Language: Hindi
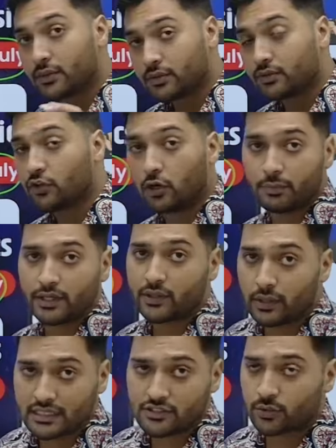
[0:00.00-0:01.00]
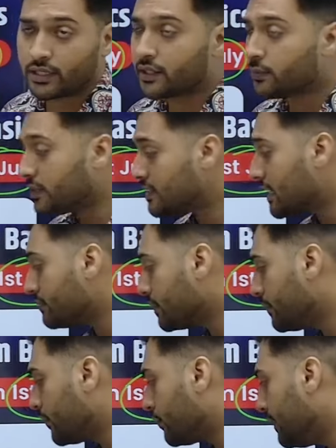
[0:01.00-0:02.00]
टॉपिक वाइज जो है क्विज आप
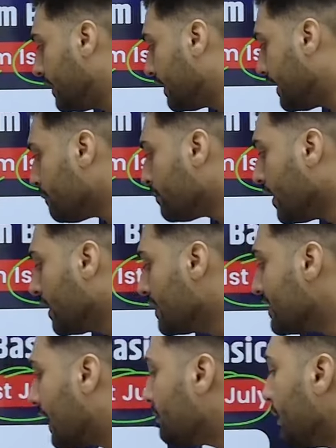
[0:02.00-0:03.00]
सभी को मिलेंगे साथ में